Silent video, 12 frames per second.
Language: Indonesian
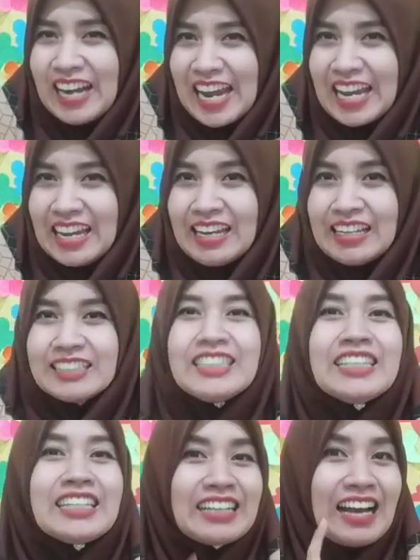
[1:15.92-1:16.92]
hore
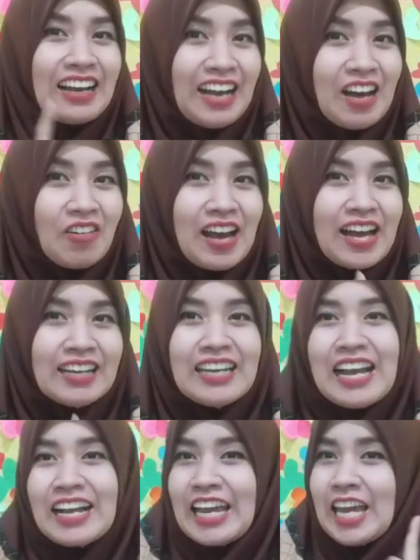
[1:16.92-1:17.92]
Jika kau
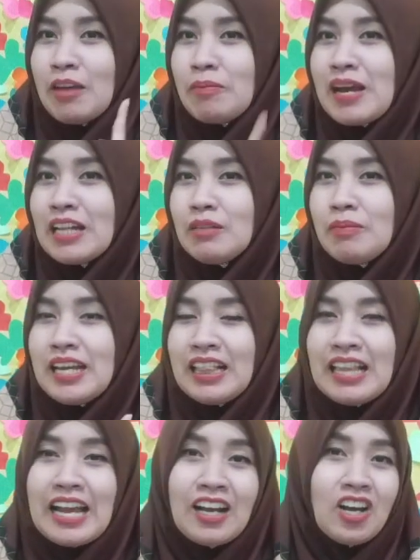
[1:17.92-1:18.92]
anak hebat
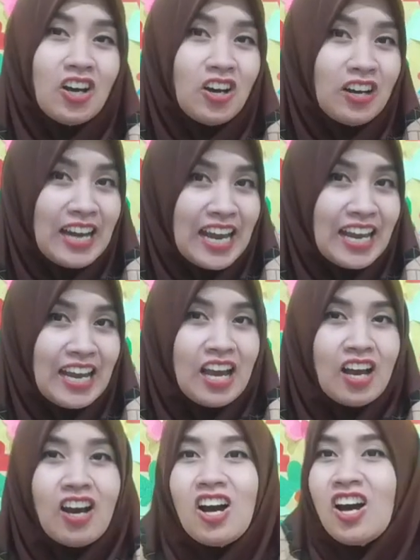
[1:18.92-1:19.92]
bilang hore
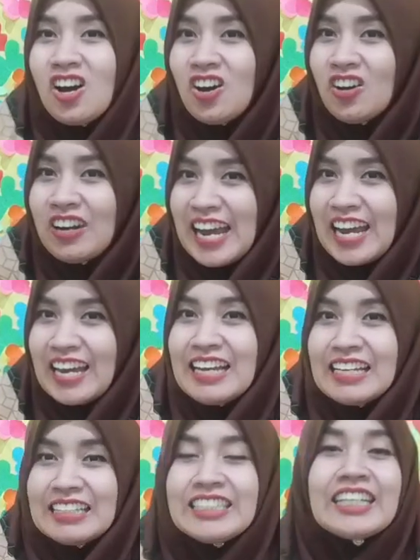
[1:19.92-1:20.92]
hore
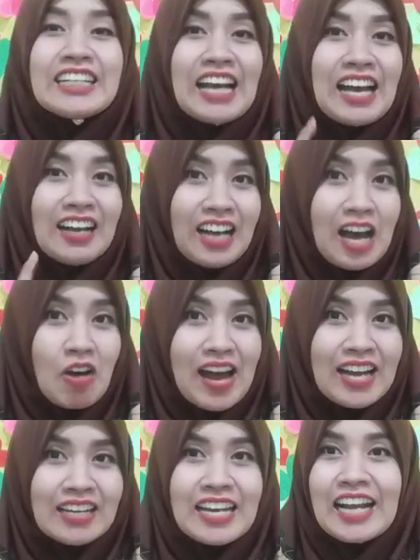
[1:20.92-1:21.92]
Jika kau
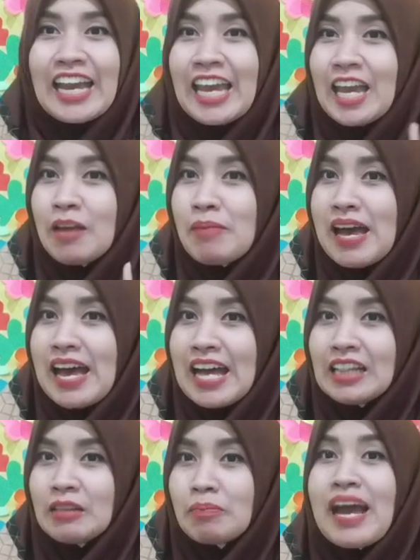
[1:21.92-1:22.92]
anak
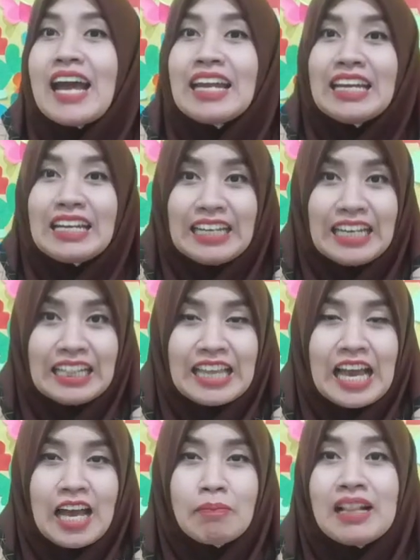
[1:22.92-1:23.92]
hebat mari
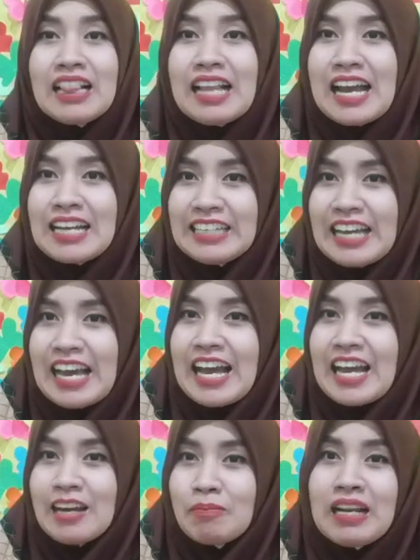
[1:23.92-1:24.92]
kita
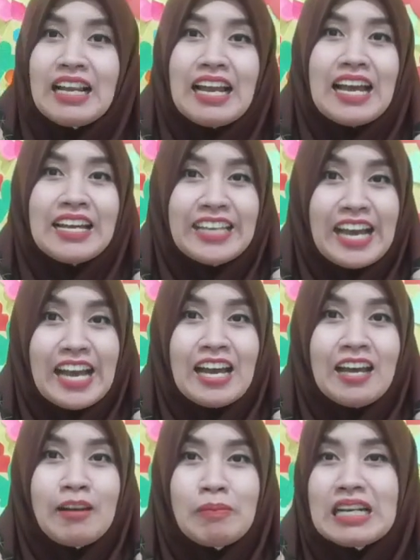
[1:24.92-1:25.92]
belajar
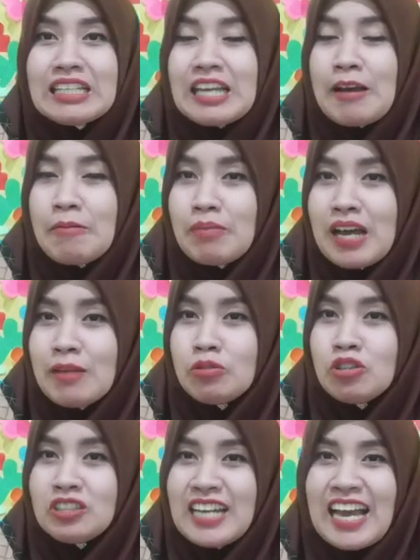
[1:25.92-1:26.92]
Belajar bersama
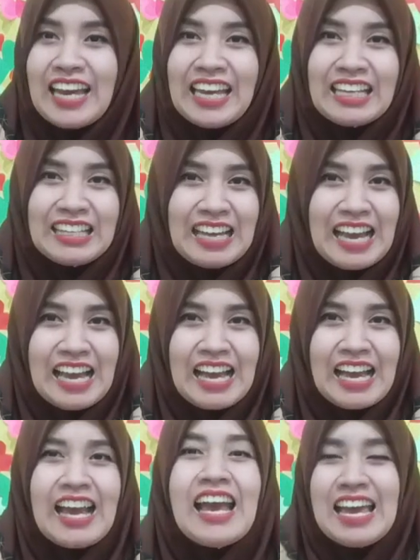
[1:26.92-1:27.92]
Bunda Esa
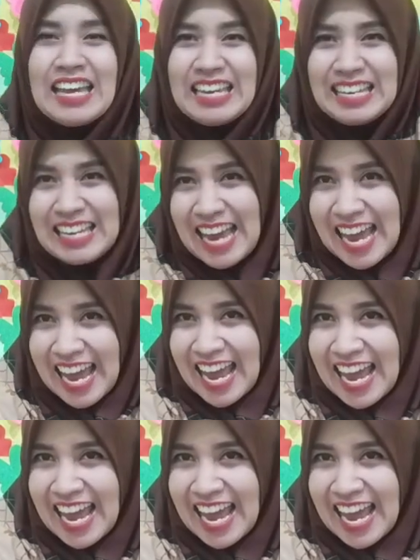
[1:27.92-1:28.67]
ye